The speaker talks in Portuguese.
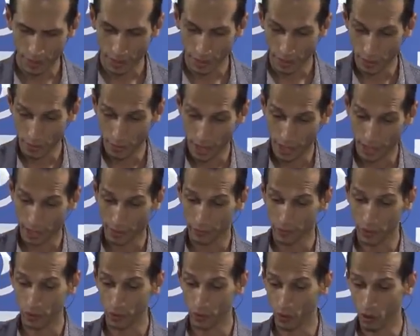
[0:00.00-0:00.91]
E
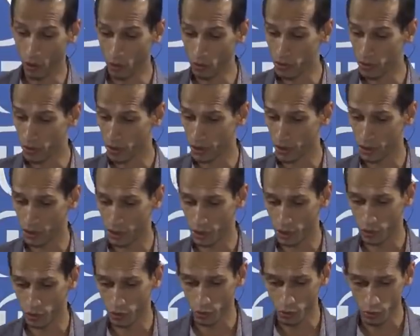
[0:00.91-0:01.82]
maravilhou-se
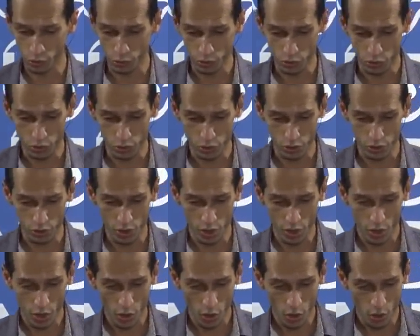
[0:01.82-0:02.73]
Jesus
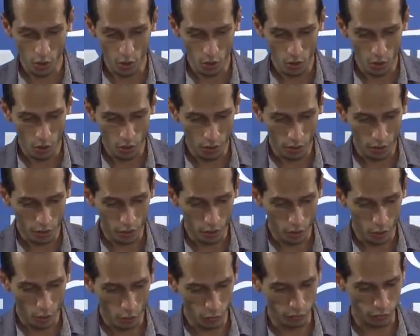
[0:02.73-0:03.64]

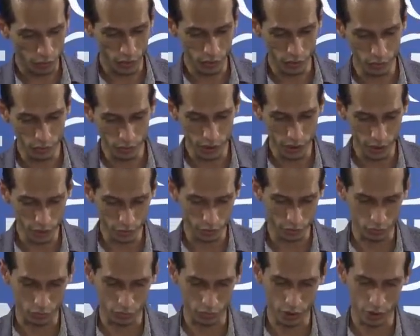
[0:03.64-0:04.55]
ouvindo
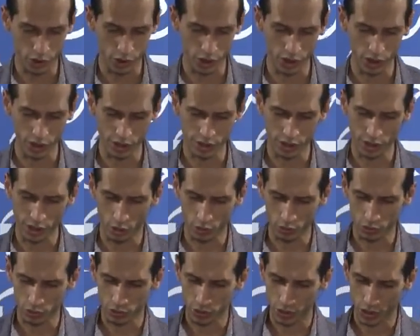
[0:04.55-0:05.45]
isso, e disse
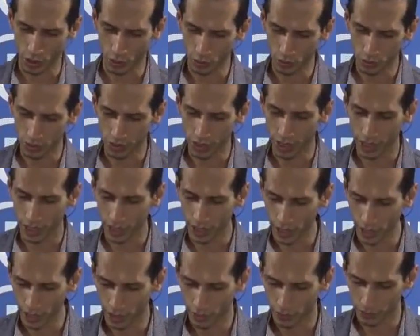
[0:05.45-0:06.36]
aos que o
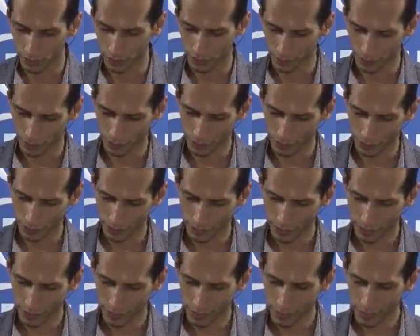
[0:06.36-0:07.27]
seguiam:
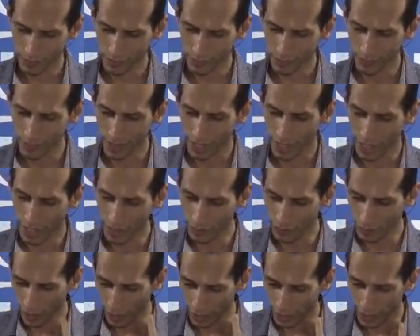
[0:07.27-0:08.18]
Em
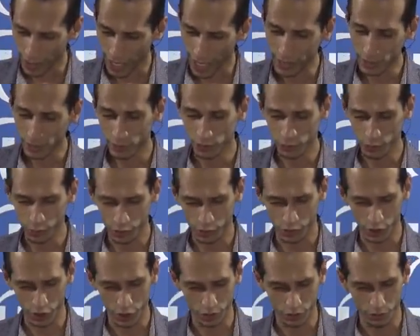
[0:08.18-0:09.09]
verdade vos
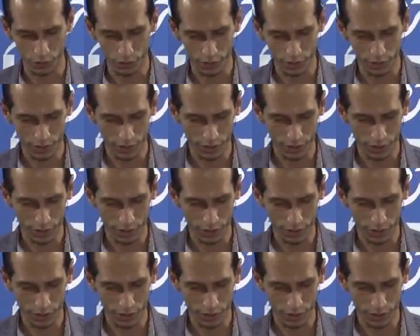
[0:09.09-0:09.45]
digo